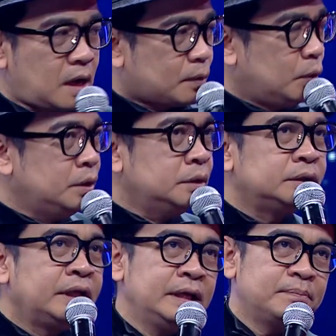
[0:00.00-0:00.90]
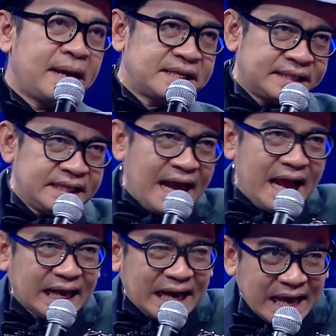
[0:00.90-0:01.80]
ขอบคุณทีมเพชรสีแด
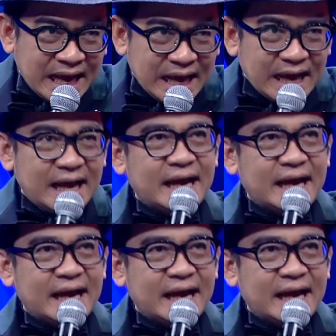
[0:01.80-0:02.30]
งครั